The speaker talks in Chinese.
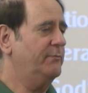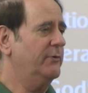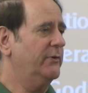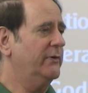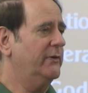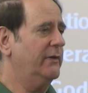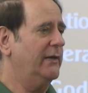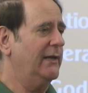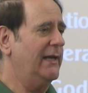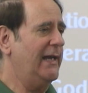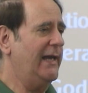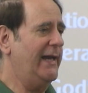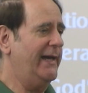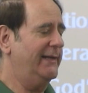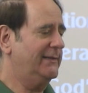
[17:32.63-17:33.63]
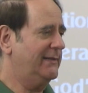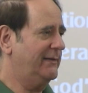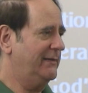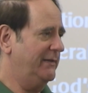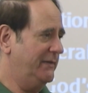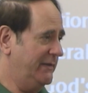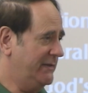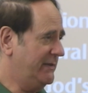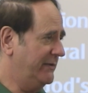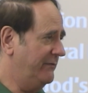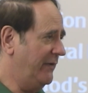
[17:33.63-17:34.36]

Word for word: 着欺压在社